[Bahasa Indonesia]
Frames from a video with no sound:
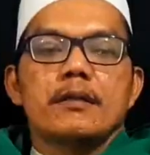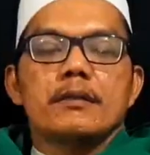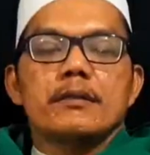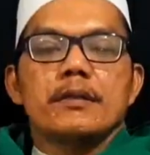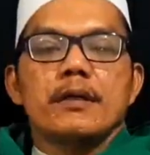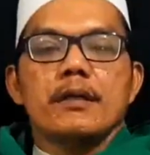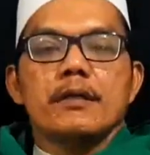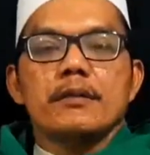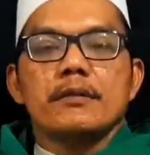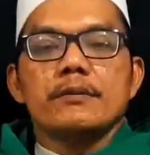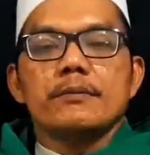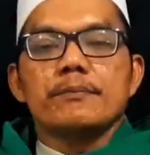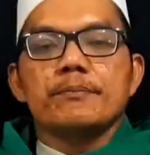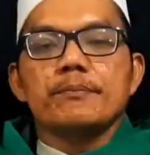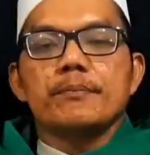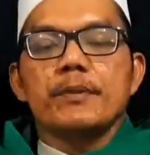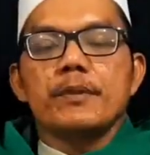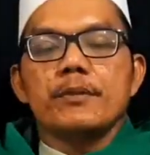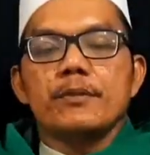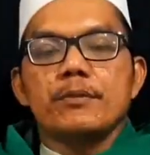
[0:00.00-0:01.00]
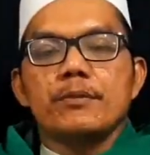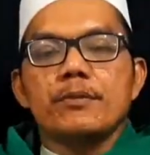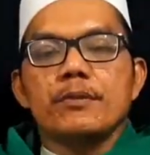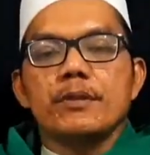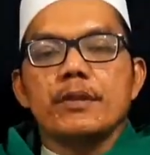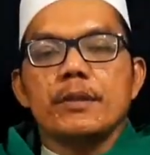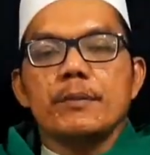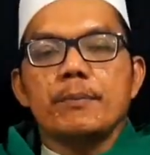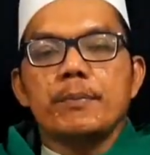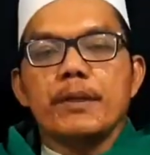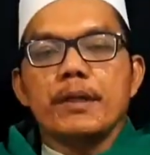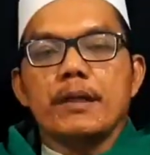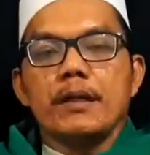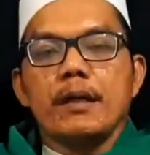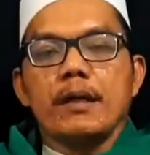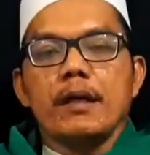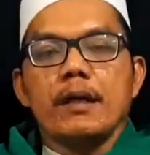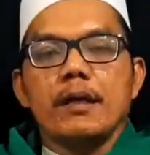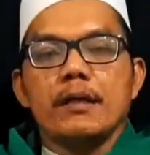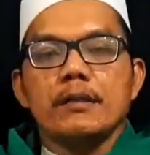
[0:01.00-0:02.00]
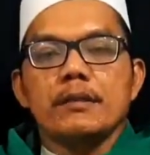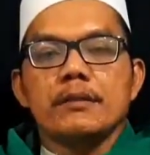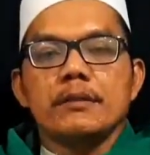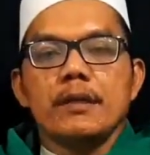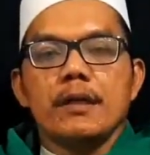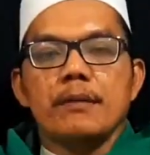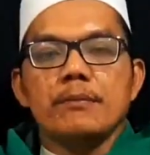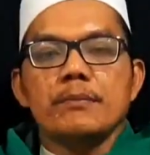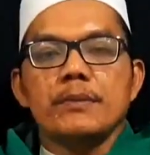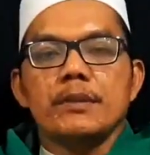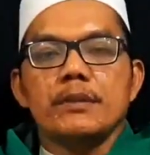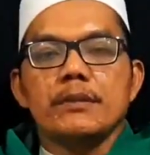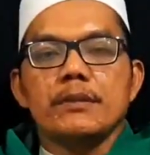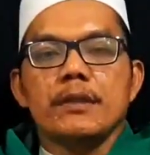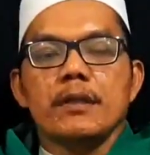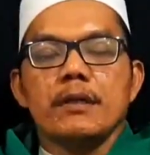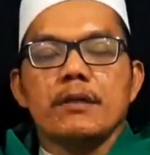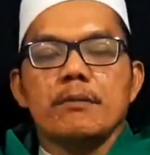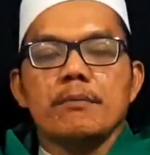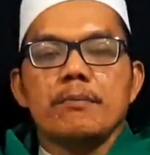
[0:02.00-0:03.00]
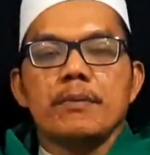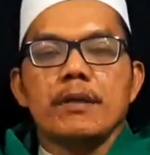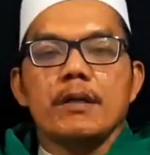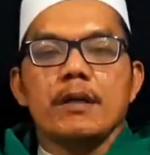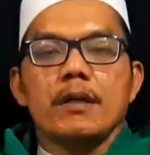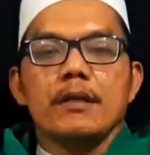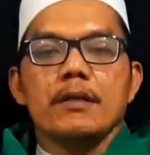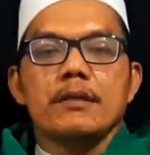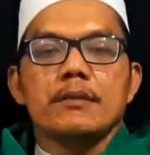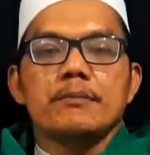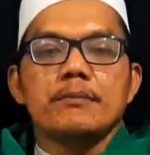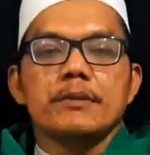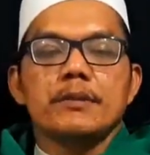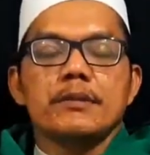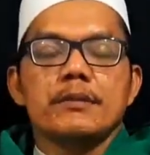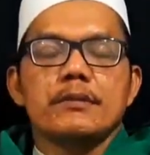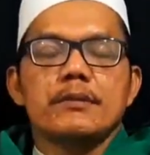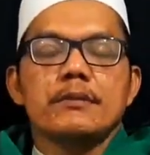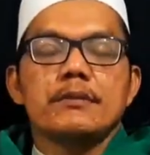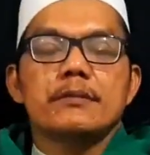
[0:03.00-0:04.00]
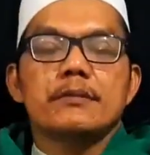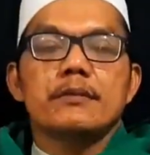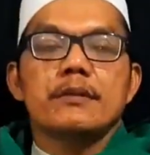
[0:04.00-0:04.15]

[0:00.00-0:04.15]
dan penuh keberkahan. Amin ya rabbal alamin.